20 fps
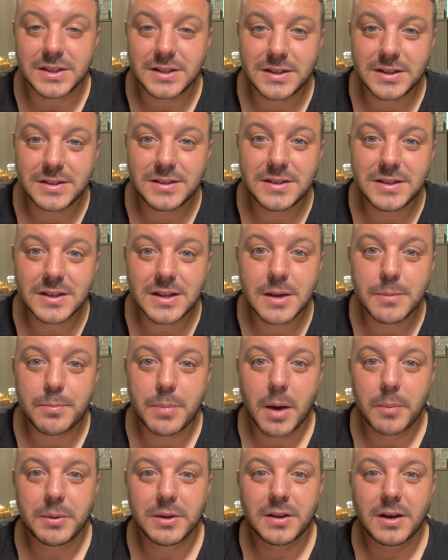inédit qui
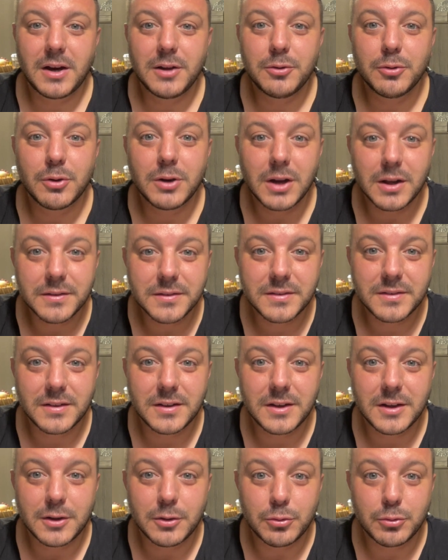permettra de
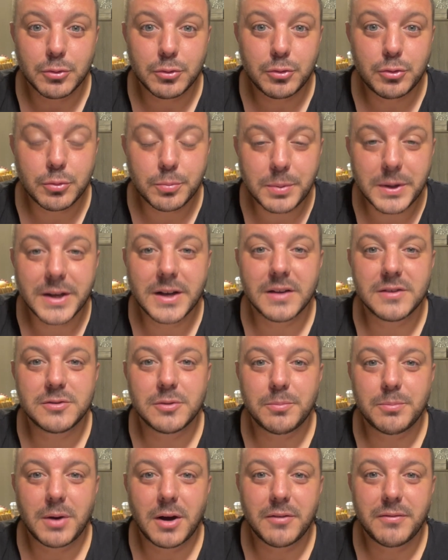lancer une
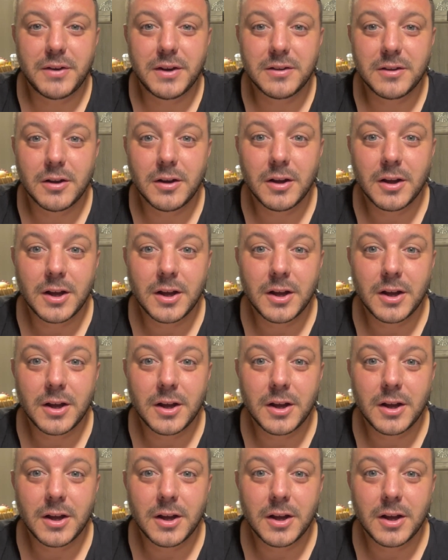duplication parfaite